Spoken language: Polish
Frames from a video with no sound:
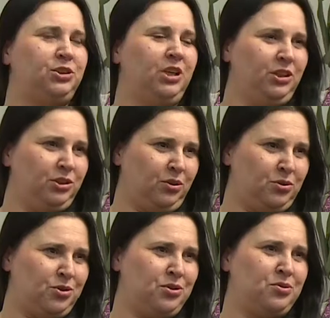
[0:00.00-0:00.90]
Część
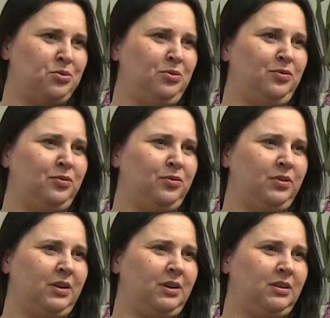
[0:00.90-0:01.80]
rodziców
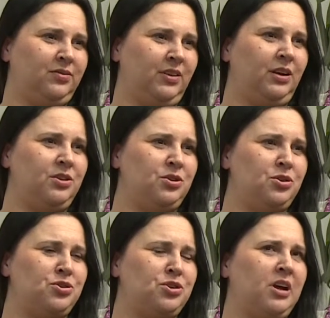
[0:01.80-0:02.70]
e, twierdzi,
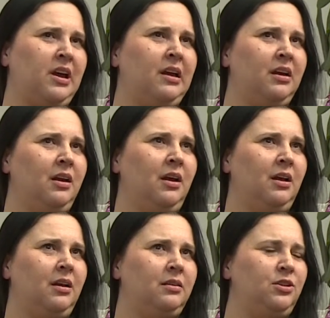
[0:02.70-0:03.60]
że
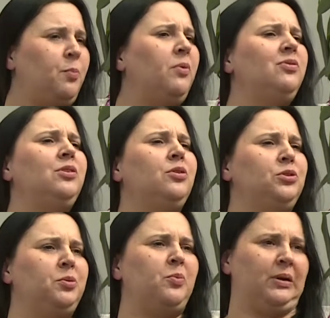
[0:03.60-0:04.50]
nie powinno
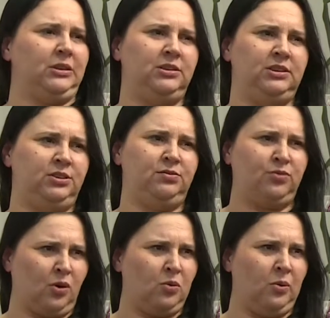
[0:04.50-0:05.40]
się płacić w
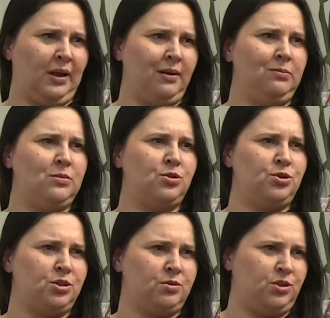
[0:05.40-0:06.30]
ogóle
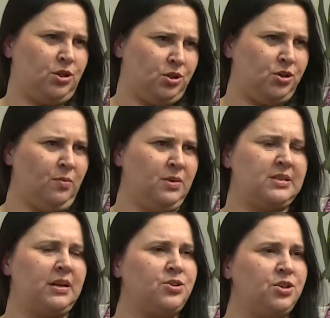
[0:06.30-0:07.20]
dzieciom,
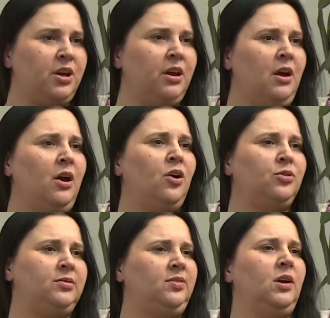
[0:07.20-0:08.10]
niezależnie
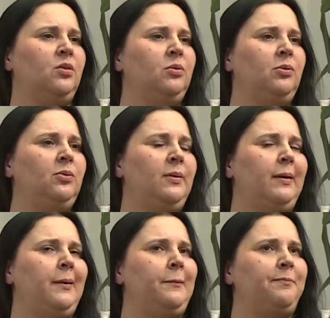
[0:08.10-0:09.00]
od wieku,
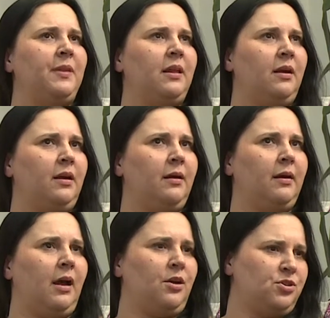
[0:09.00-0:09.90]
e,
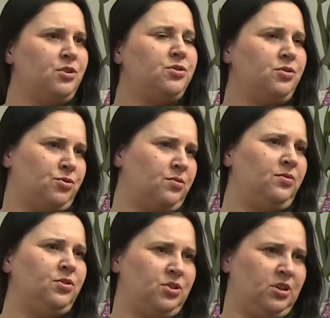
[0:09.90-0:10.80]
a część
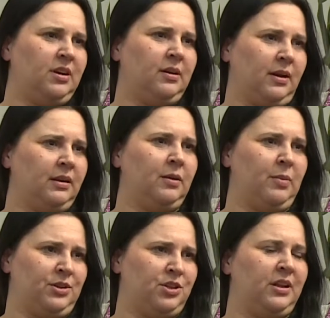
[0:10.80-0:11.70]
oczywiście jak
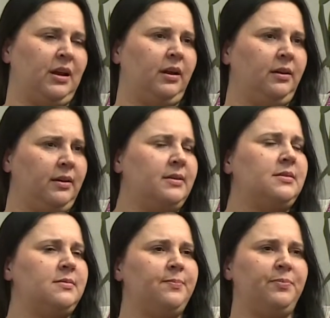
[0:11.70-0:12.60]
najbardziej tak. I teraz
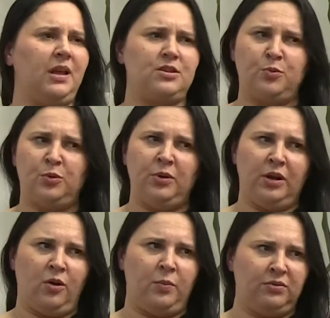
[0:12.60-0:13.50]
ja
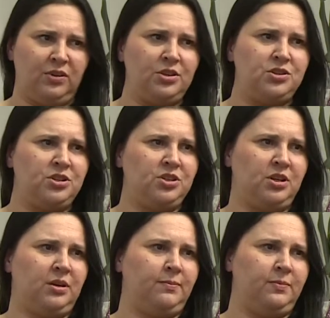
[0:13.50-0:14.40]
spróbuję opowiedzieć, e,
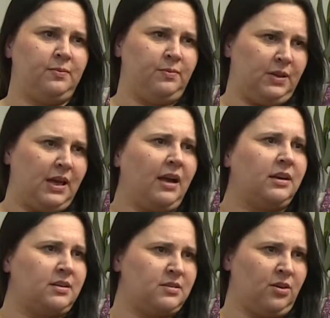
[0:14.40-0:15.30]

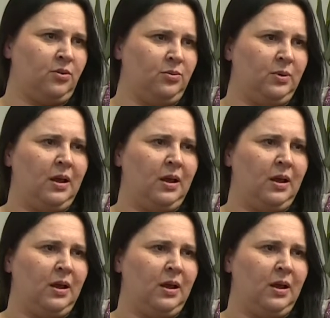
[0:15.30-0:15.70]
jakie są